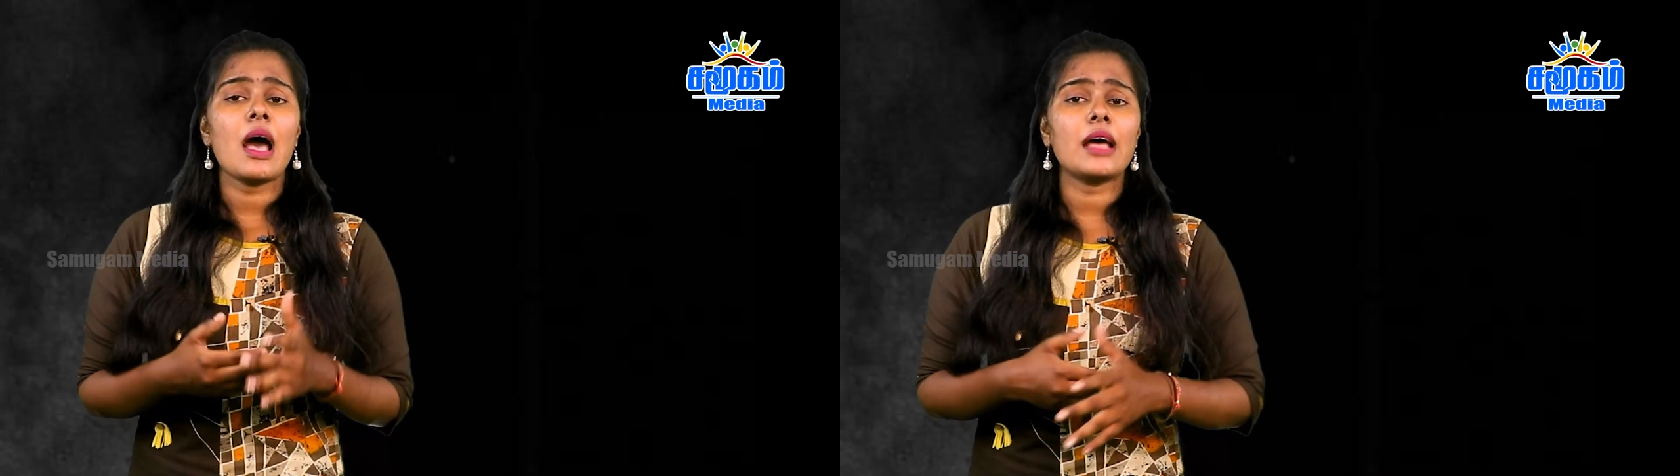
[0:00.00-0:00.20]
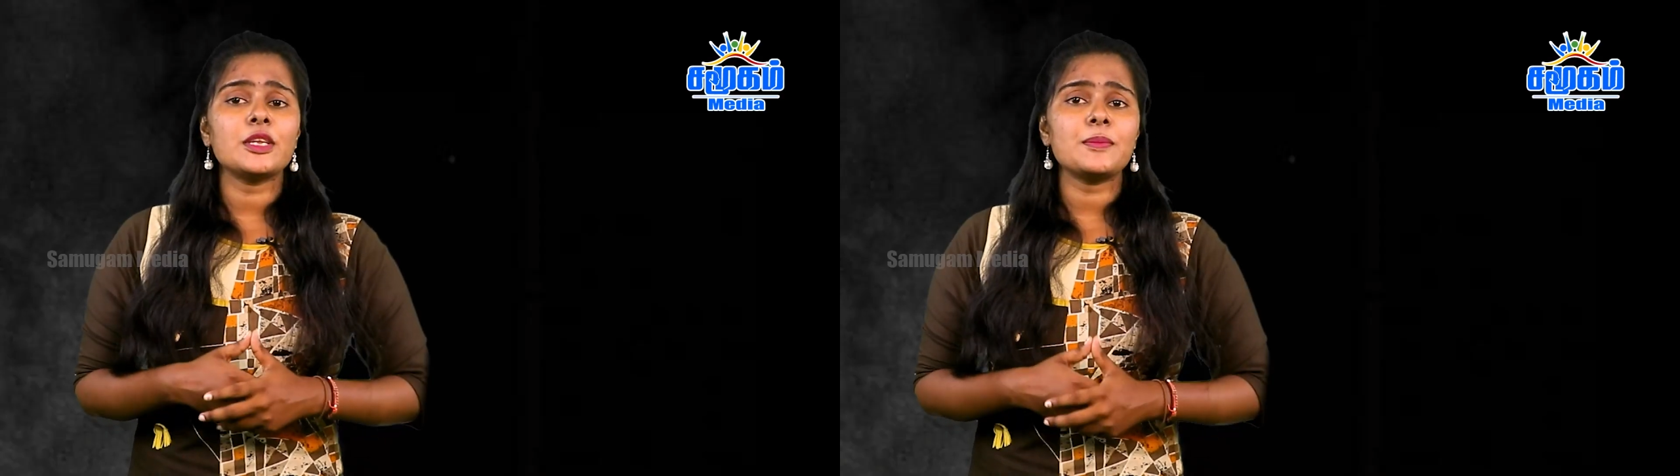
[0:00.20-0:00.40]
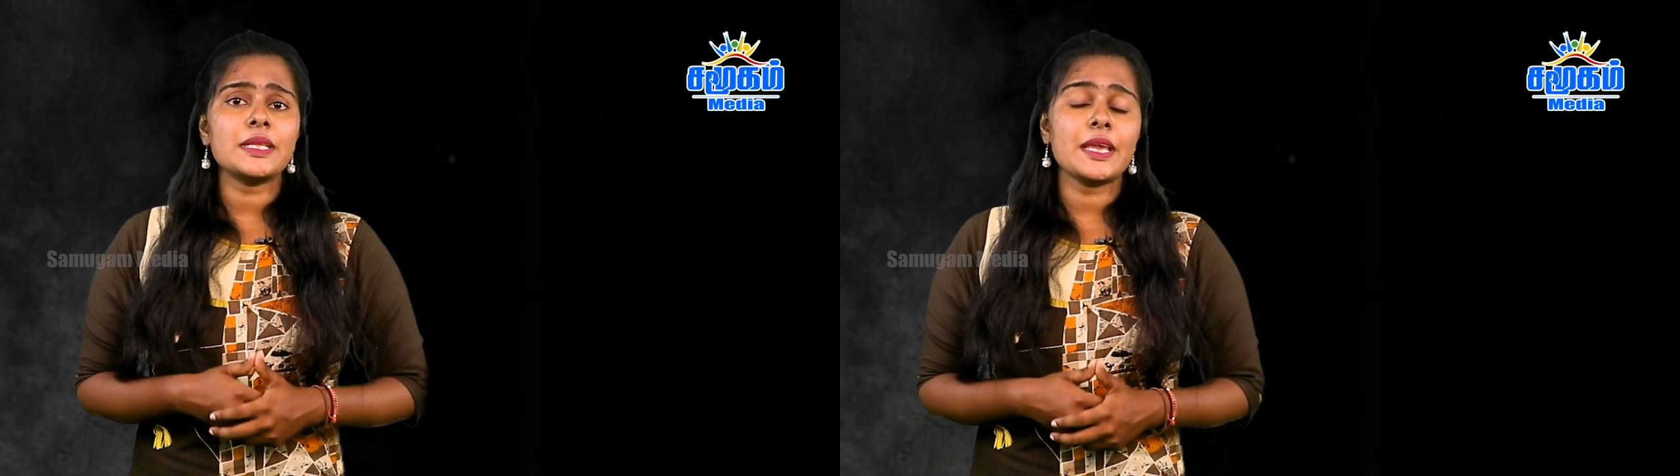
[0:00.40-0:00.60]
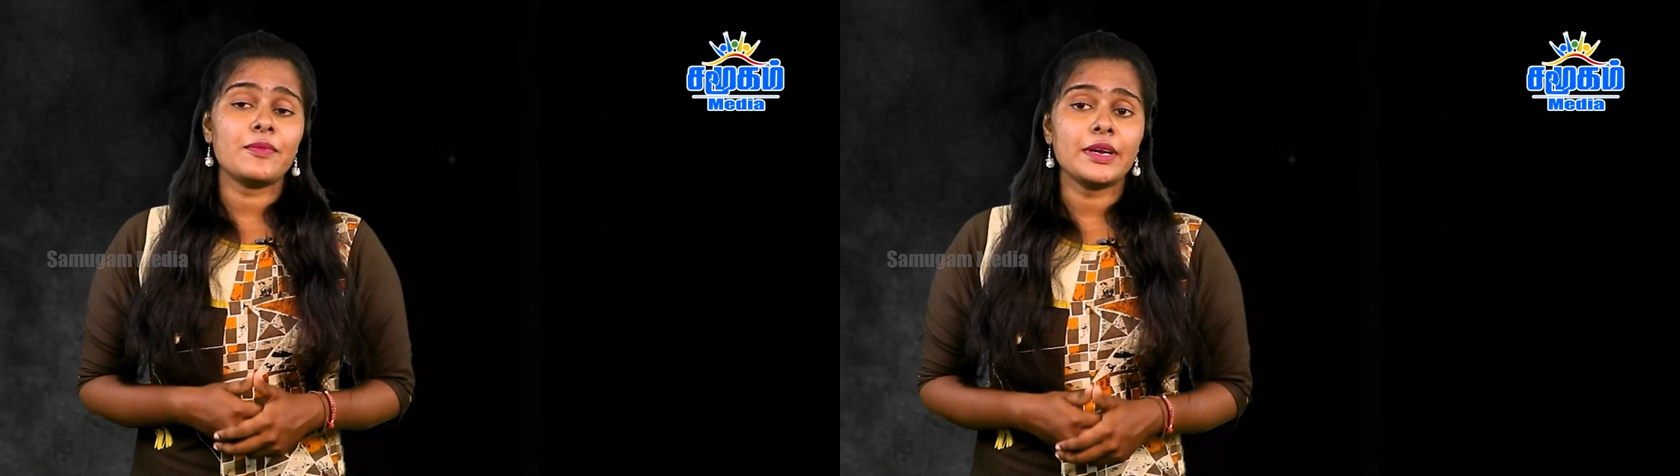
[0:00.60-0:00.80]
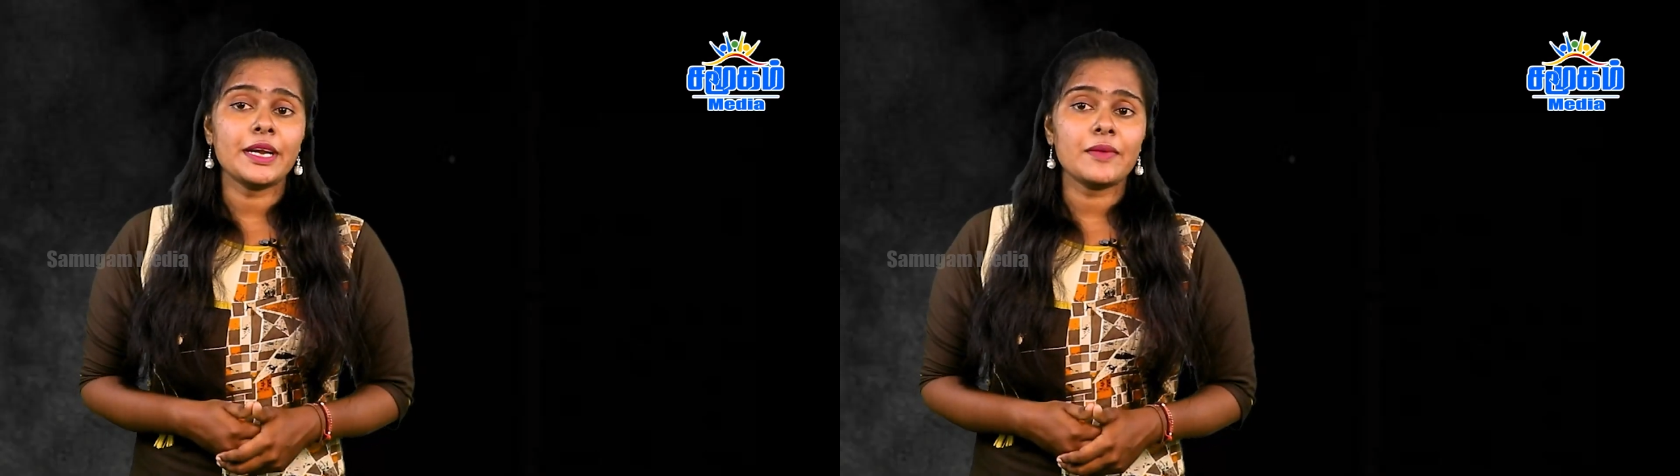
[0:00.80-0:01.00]
அதிருப்தியை
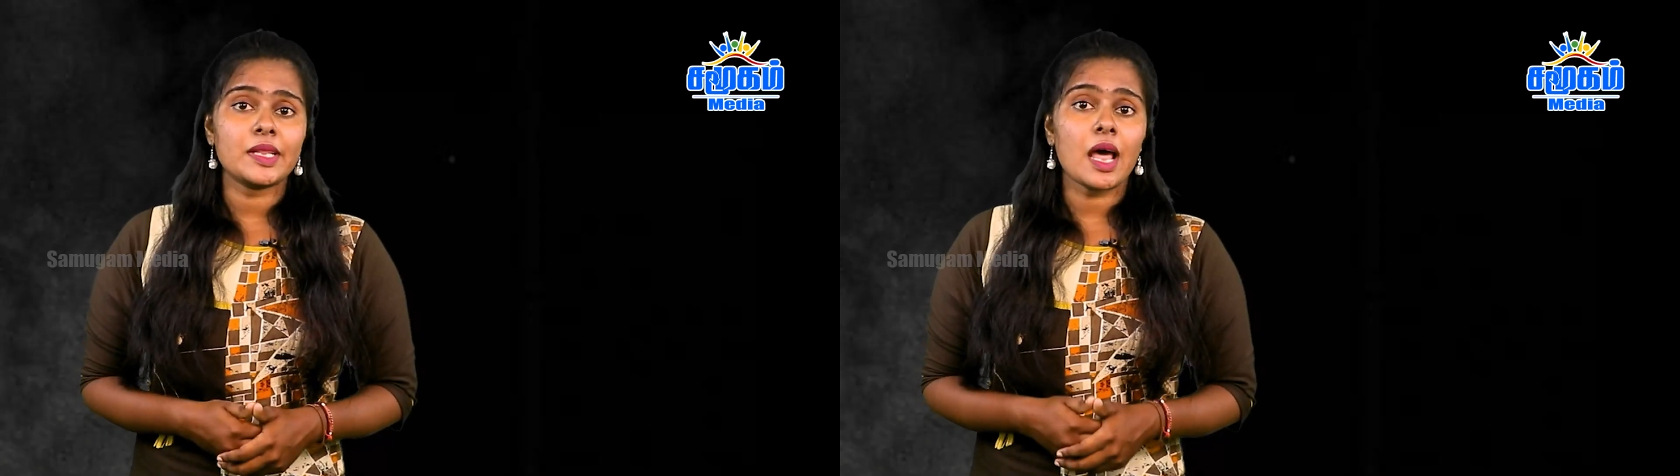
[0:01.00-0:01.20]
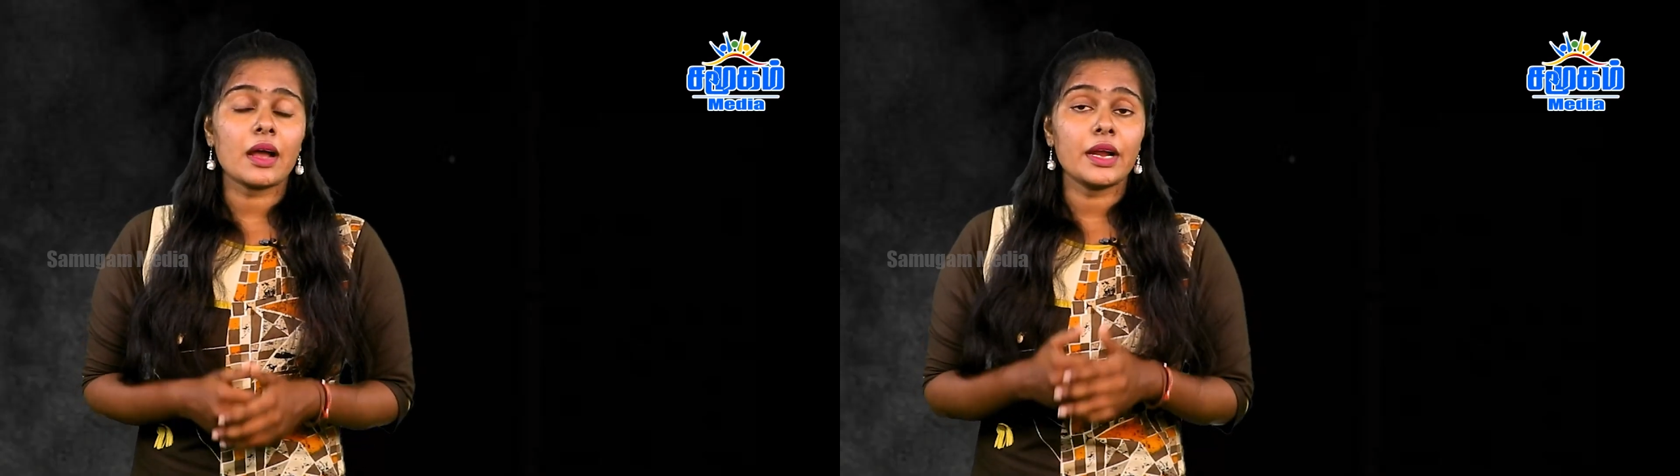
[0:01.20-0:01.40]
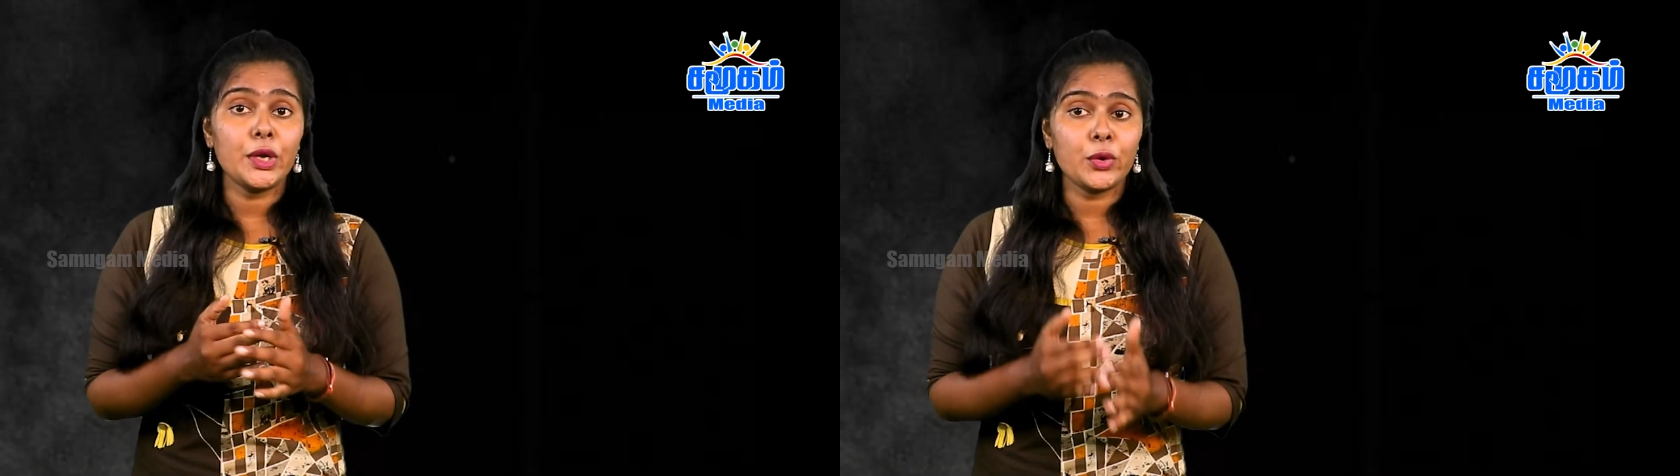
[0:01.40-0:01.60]
வெளியிடுவதாக